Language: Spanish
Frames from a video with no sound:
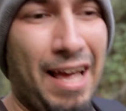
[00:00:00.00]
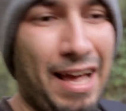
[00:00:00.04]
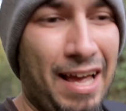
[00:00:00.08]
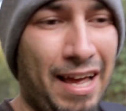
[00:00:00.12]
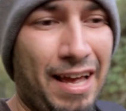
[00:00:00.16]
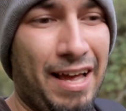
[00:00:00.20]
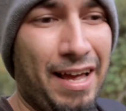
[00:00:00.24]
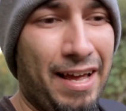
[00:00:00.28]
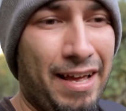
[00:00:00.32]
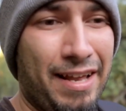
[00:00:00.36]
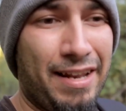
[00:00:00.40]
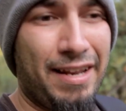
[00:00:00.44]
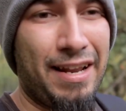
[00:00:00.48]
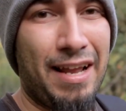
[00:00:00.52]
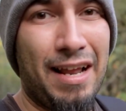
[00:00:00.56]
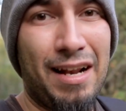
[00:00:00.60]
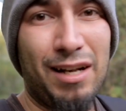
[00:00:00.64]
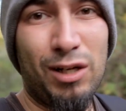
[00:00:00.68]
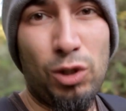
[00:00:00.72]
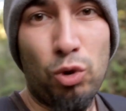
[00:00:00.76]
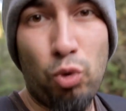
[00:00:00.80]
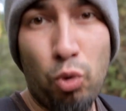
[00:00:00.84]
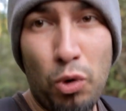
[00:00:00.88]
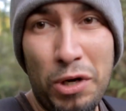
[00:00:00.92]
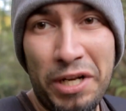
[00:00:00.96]

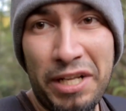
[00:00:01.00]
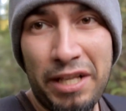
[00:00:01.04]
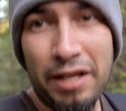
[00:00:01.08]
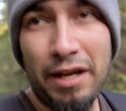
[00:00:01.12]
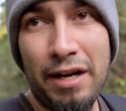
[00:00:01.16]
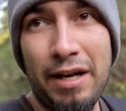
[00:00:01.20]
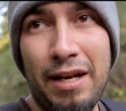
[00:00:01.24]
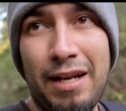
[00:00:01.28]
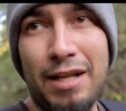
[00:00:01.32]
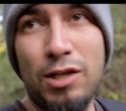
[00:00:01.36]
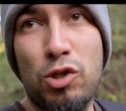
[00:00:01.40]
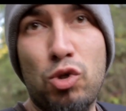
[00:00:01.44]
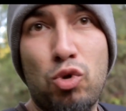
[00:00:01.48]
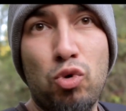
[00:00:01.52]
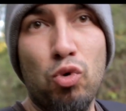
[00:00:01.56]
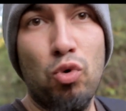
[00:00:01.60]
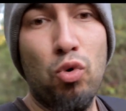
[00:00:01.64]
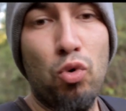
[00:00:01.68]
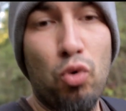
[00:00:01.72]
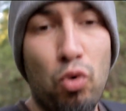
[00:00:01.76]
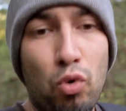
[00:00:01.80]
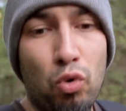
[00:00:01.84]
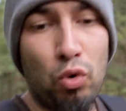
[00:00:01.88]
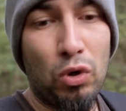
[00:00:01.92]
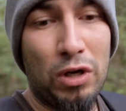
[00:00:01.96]
el Twitter de
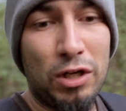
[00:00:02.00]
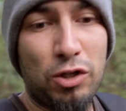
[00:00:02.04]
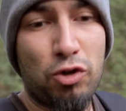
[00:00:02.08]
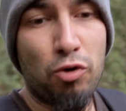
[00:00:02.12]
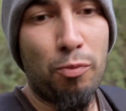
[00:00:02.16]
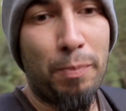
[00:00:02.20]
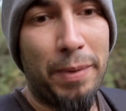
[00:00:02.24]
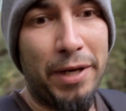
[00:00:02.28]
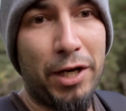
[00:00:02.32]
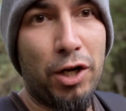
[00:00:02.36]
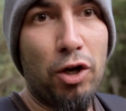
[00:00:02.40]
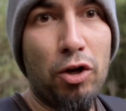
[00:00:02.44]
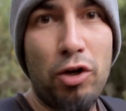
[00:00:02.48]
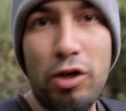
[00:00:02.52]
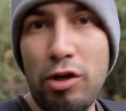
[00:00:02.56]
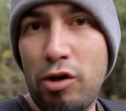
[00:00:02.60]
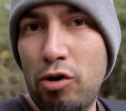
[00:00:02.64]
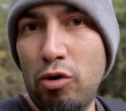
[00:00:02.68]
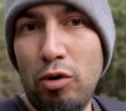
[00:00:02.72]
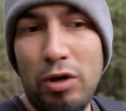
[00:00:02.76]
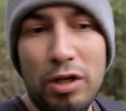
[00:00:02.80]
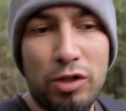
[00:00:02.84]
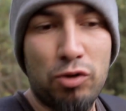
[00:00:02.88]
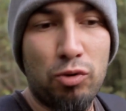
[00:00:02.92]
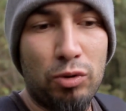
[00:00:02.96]
su, de su
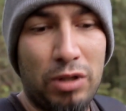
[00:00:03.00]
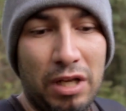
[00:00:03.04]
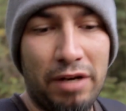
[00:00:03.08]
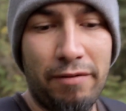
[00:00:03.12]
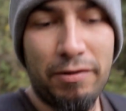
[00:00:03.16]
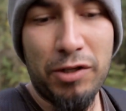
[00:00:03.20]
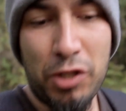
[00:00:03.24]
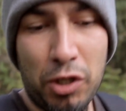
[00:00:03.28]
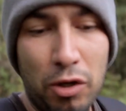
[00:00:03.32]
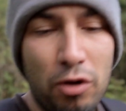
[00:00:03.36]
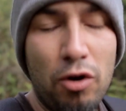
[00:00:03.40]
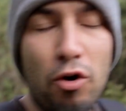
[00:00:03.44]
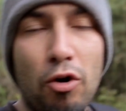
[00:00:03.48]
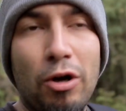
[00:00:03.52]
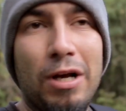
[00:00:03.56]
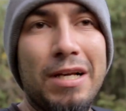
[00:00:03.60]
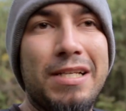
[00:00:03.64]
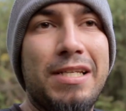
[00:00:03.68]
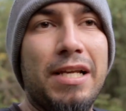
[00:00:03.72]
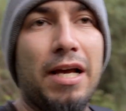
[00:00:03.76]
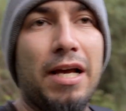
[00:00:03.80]
periódico, de su televisión o lo que